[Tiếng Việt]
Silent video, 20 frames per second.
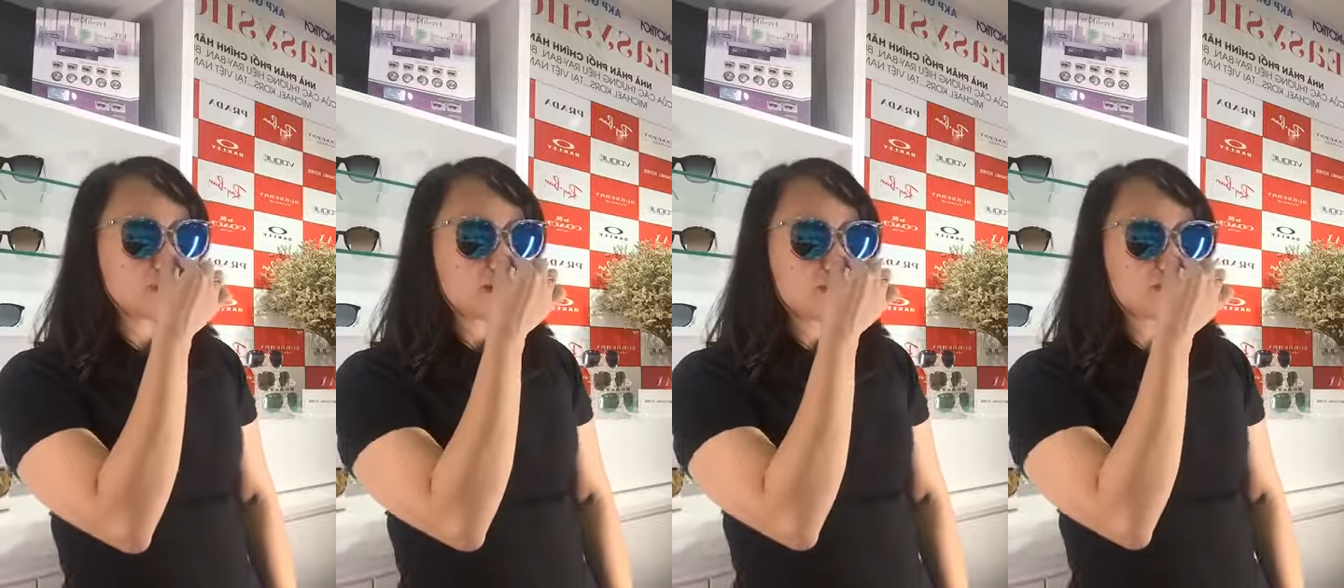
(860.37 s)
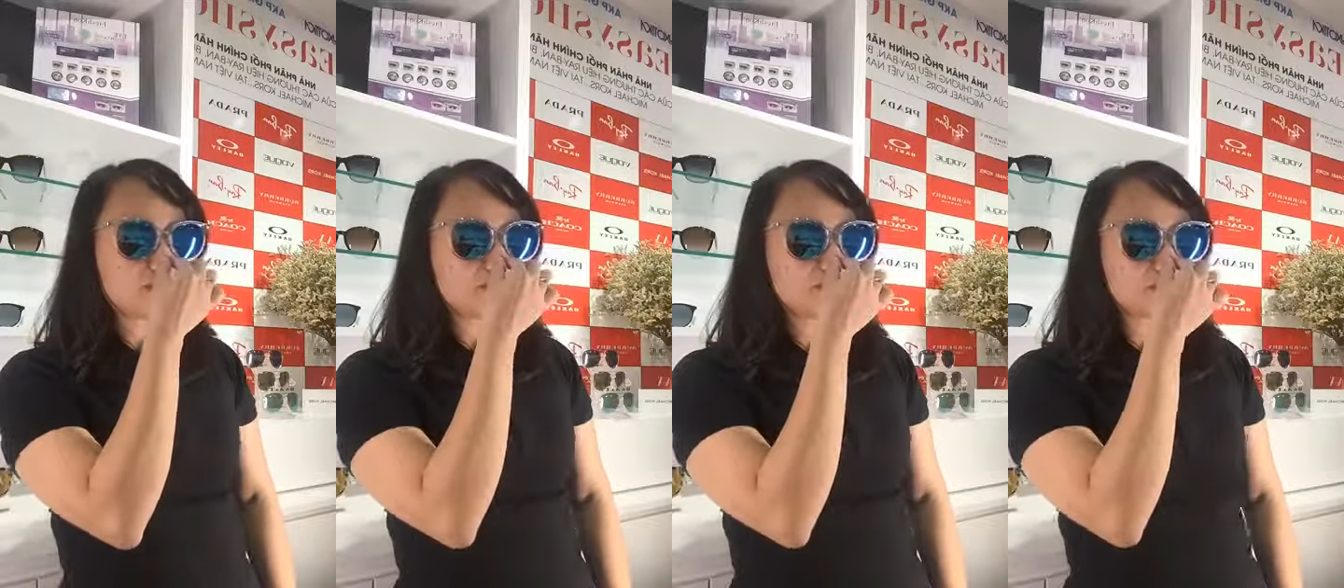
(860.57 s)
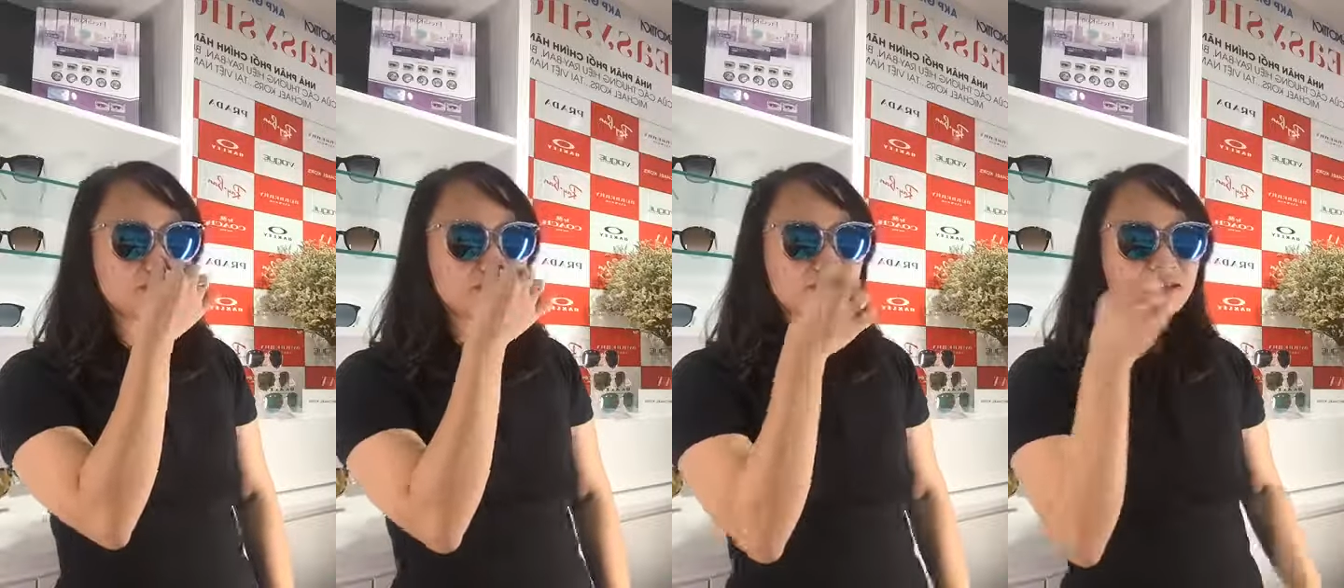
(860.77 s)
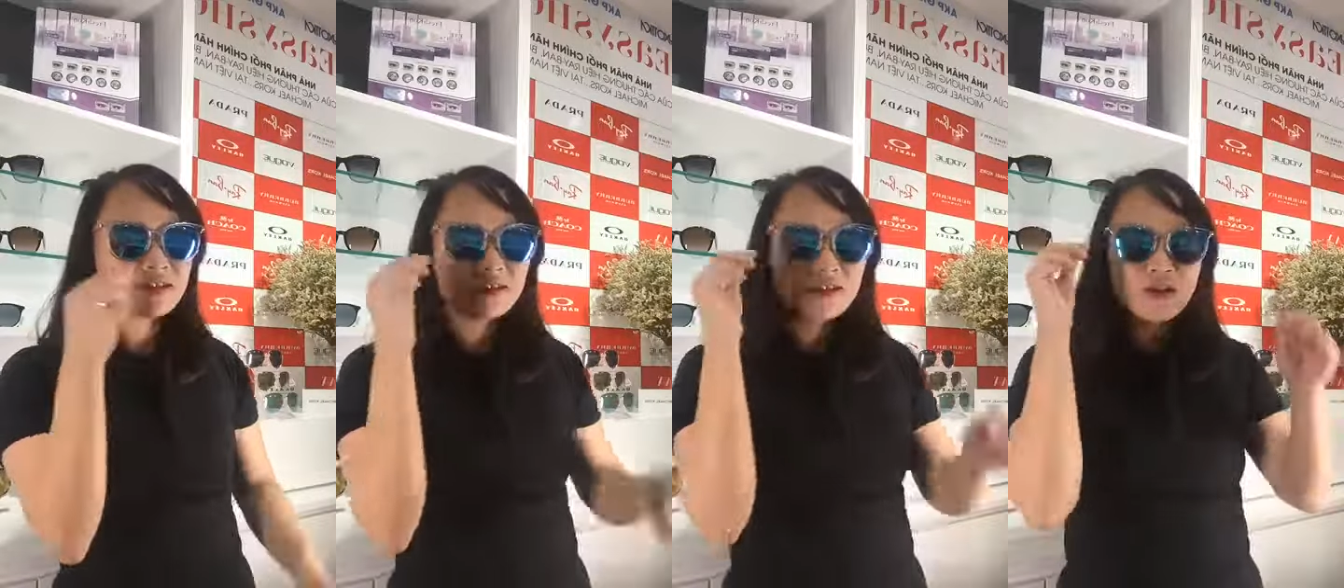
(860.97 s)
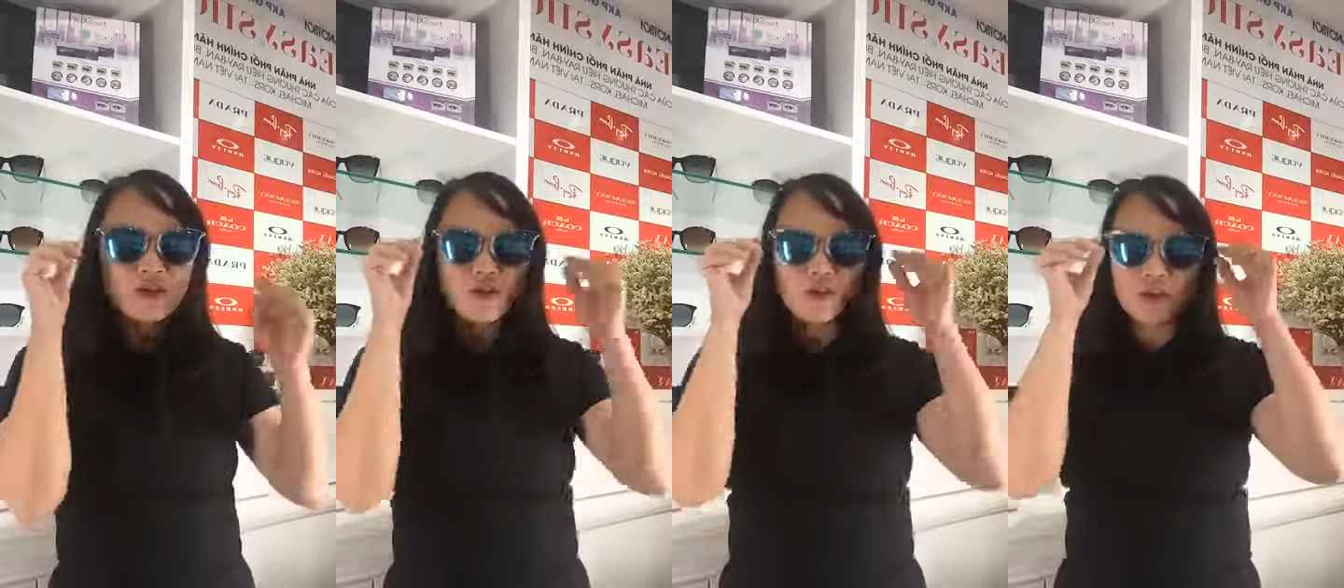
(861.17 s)
vài phân nữa thì
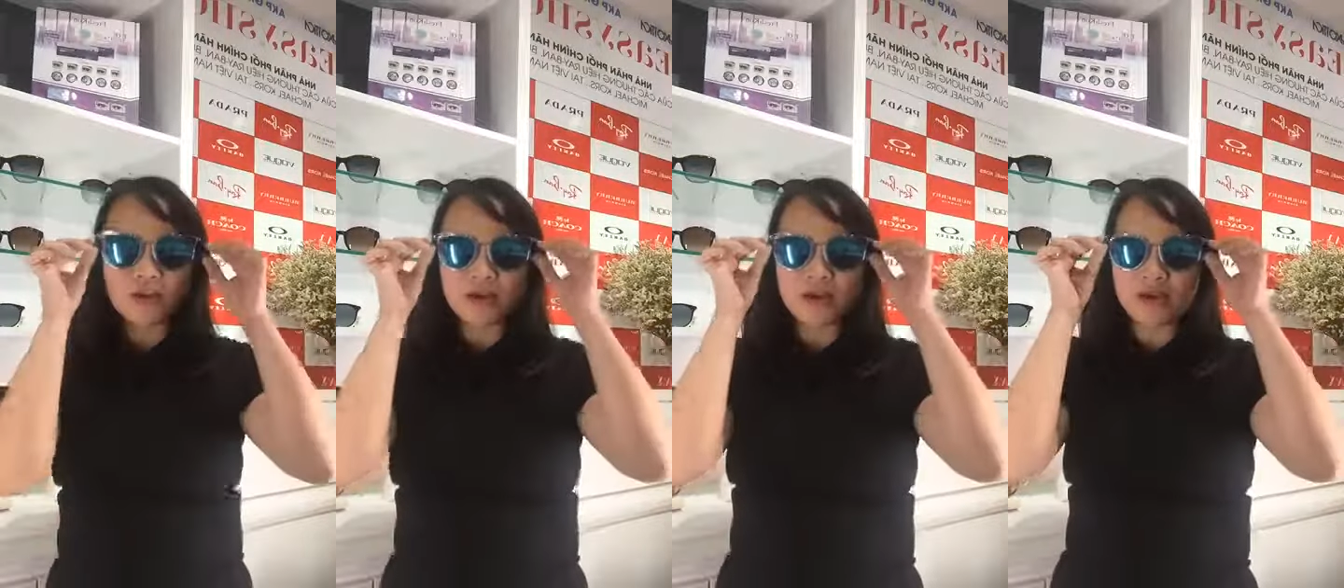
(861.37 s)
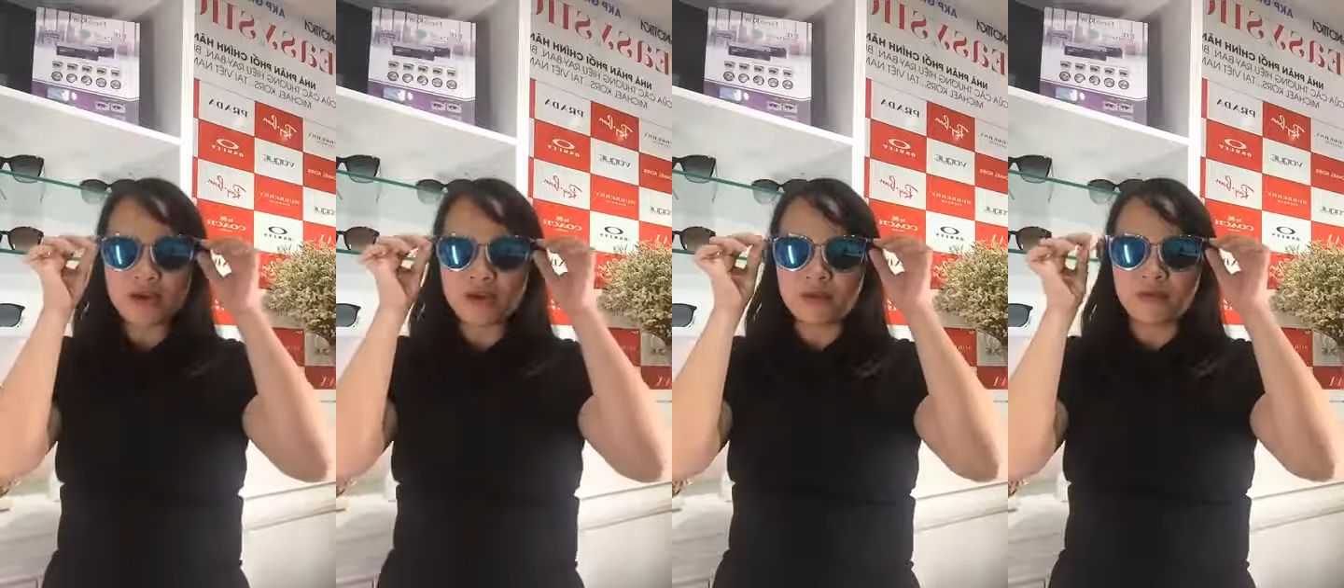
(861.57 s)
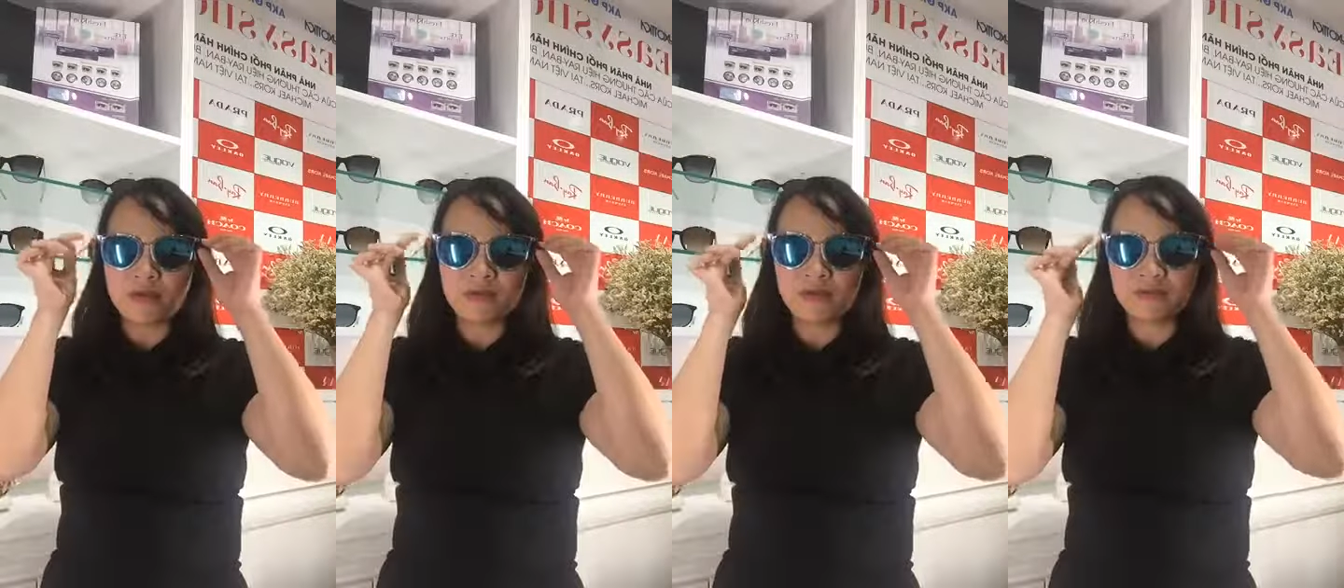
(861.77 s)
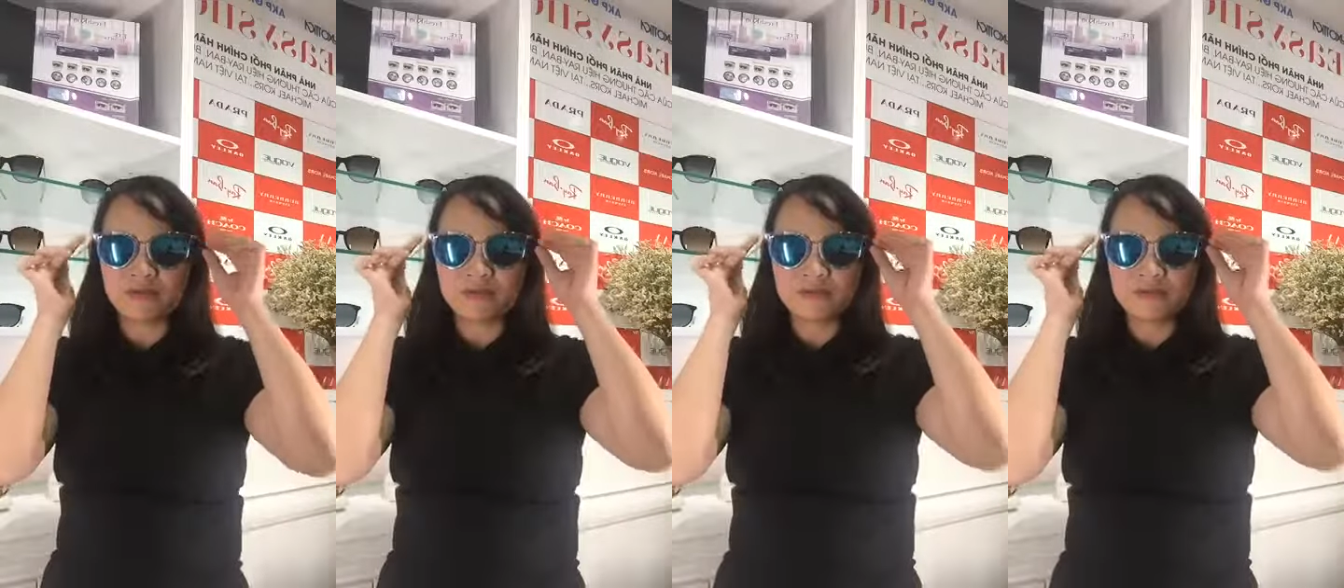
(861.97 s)
rất là ok đúng không?